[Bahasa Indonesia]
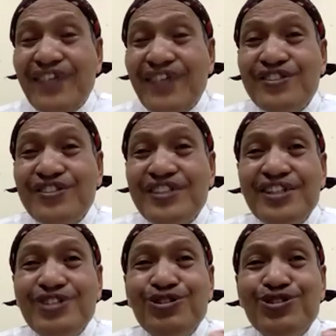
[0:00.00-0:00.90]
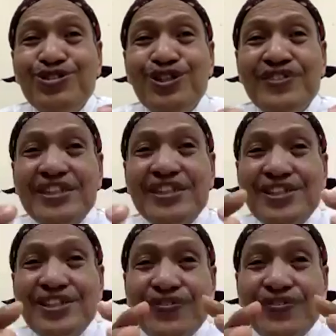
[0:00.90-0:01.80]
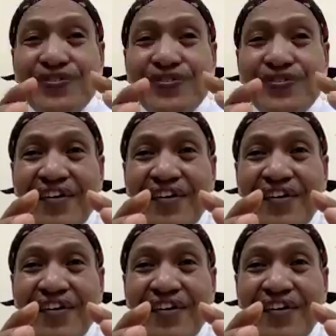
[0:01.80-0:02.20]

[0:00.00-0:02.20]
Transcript: kemudian disusun menjadi sebuah